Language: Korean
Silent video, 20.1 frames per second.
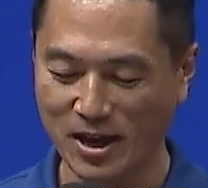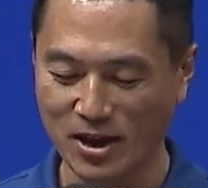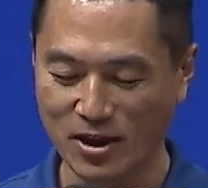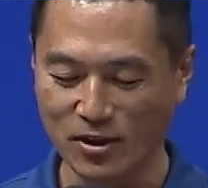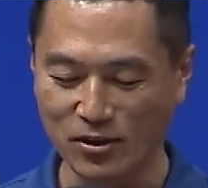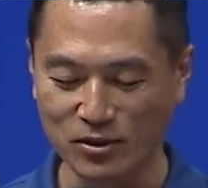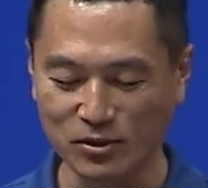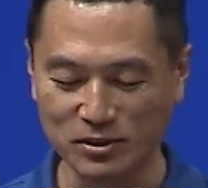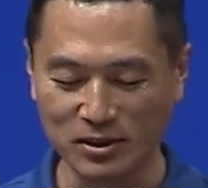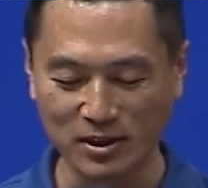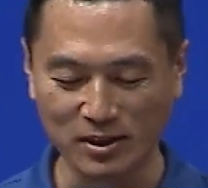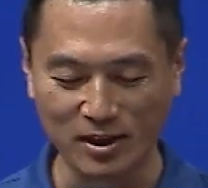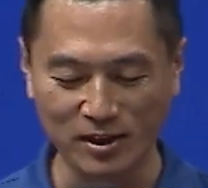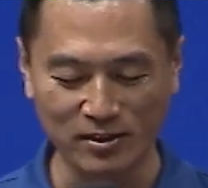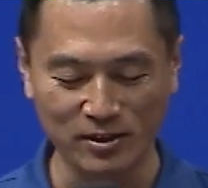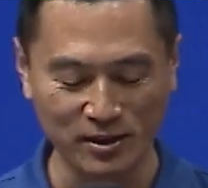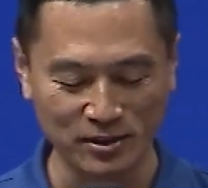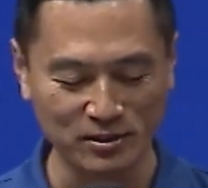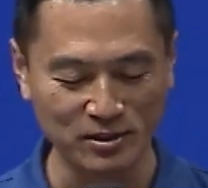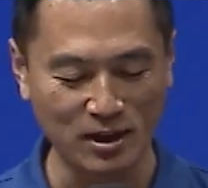이런
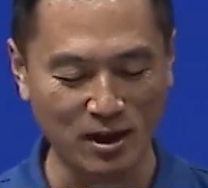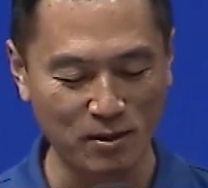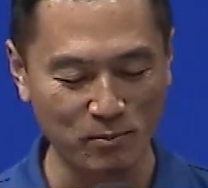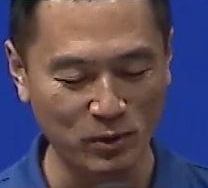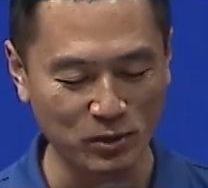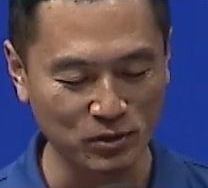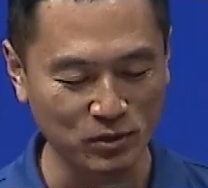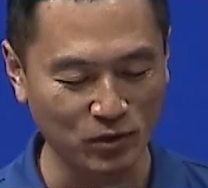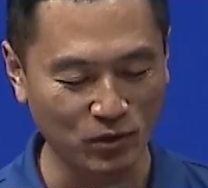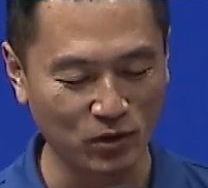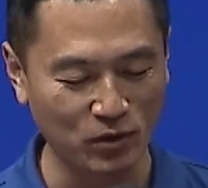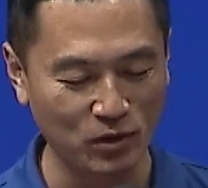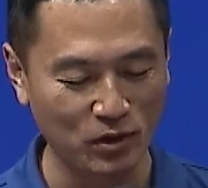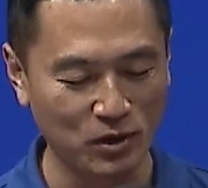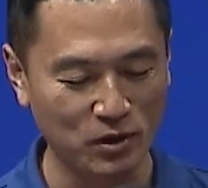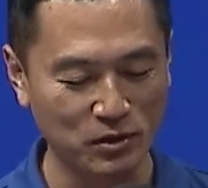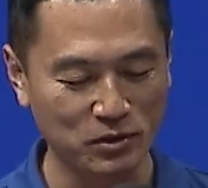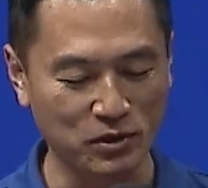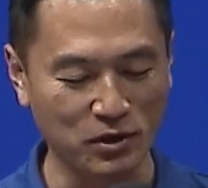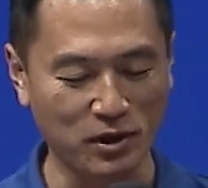생각을 해서 하면서
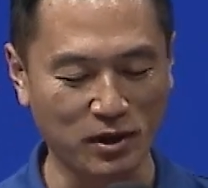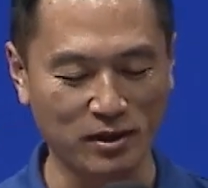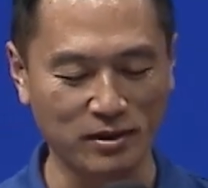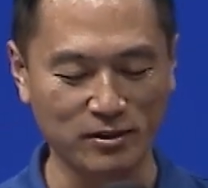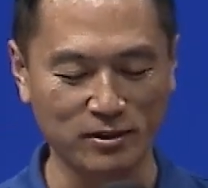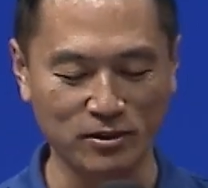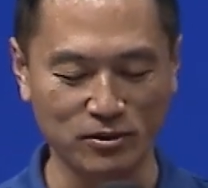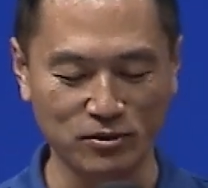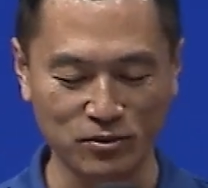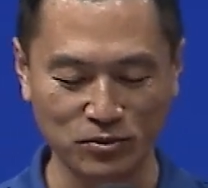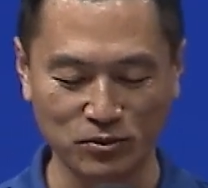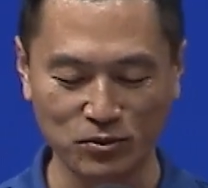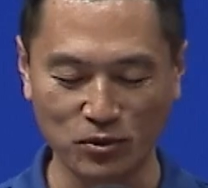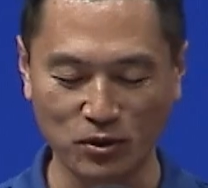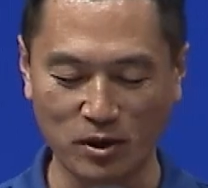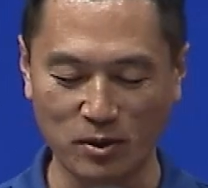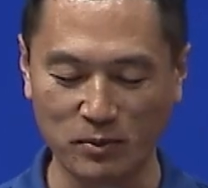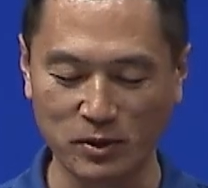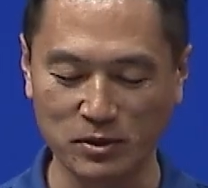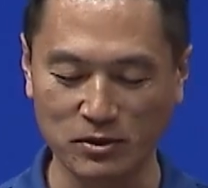저희가 늘
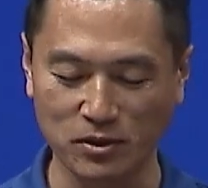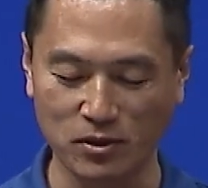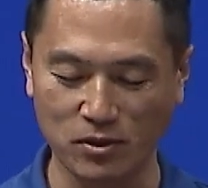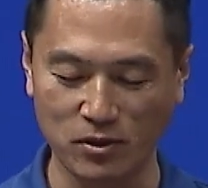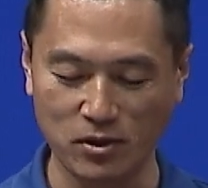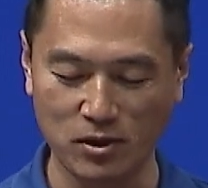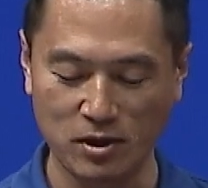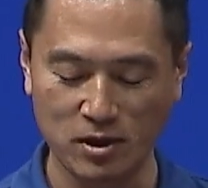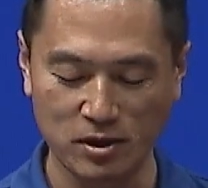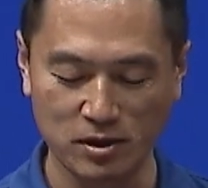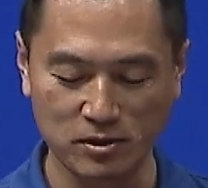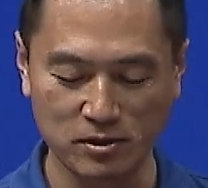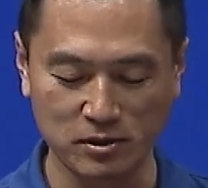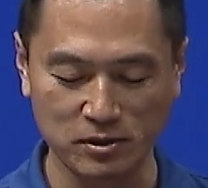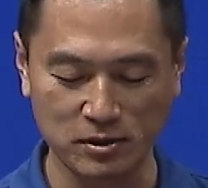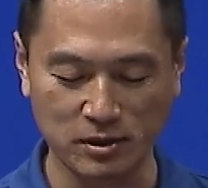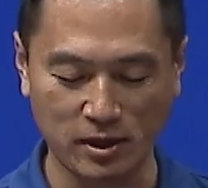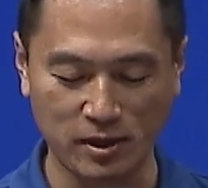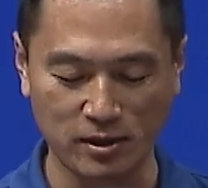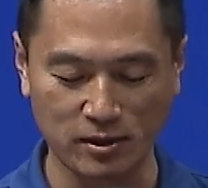순종하면서 그
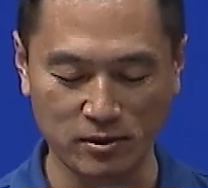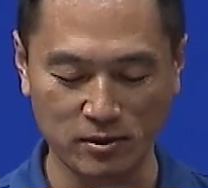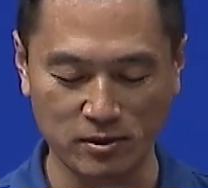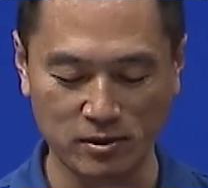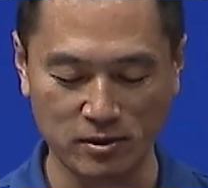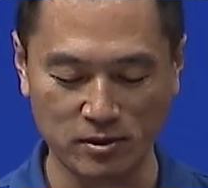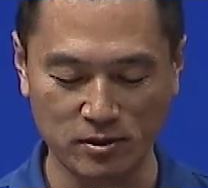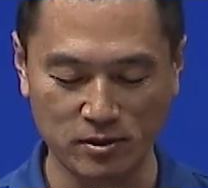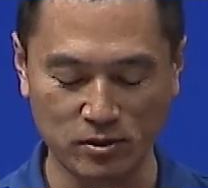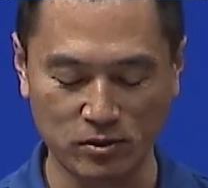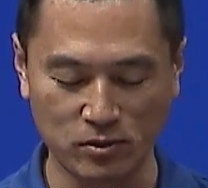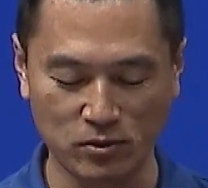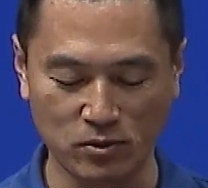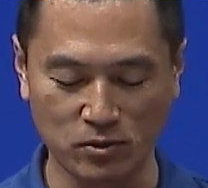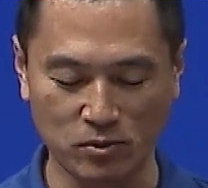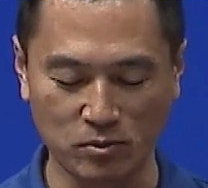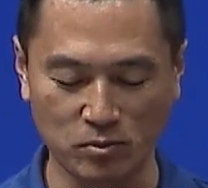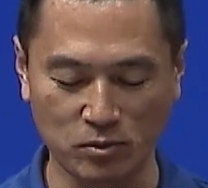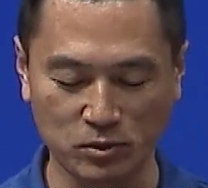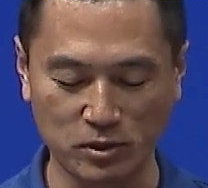사역을
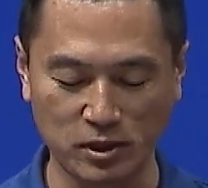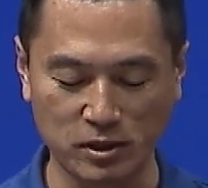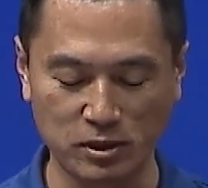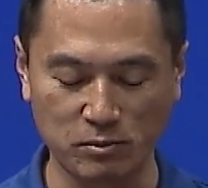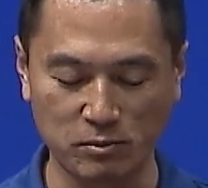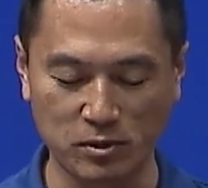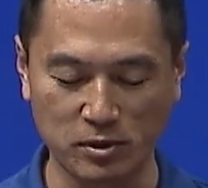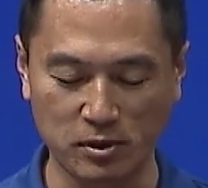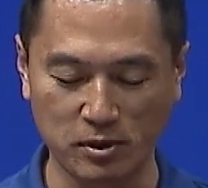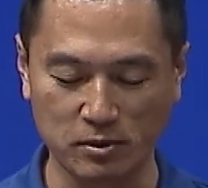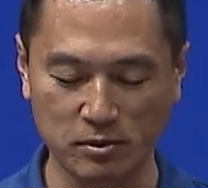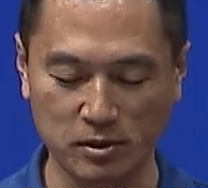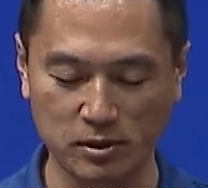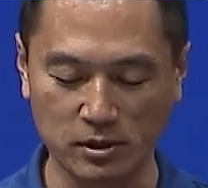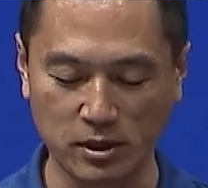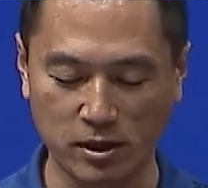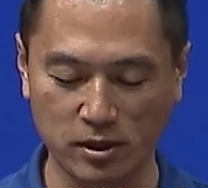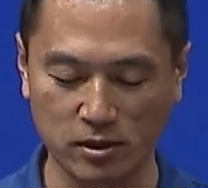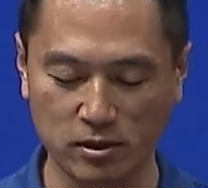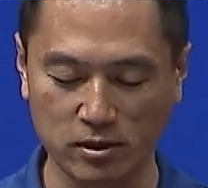또 목사님의
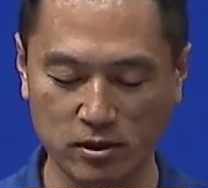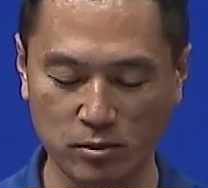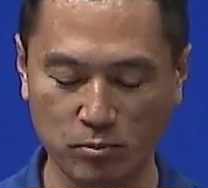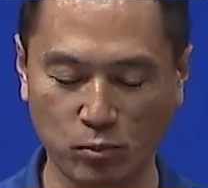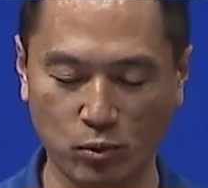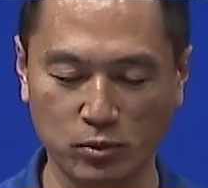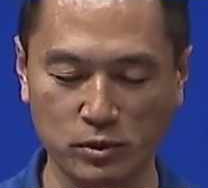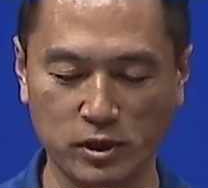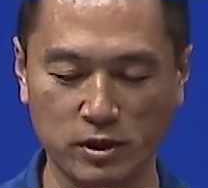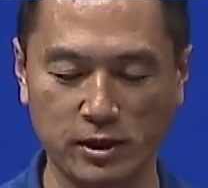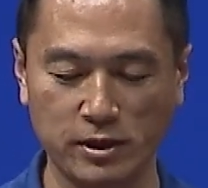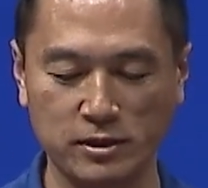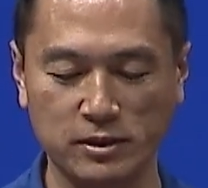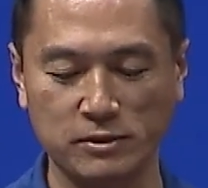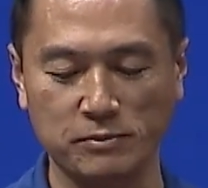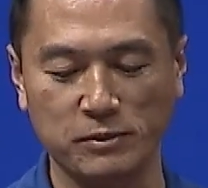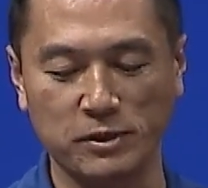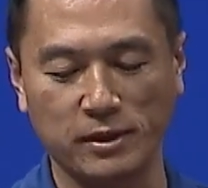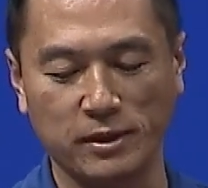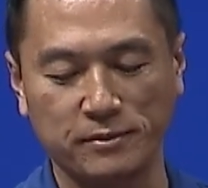사역을 보좌를
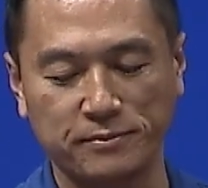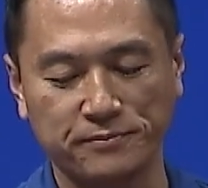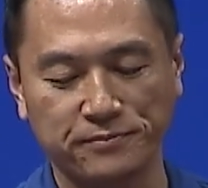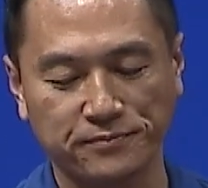했습니다.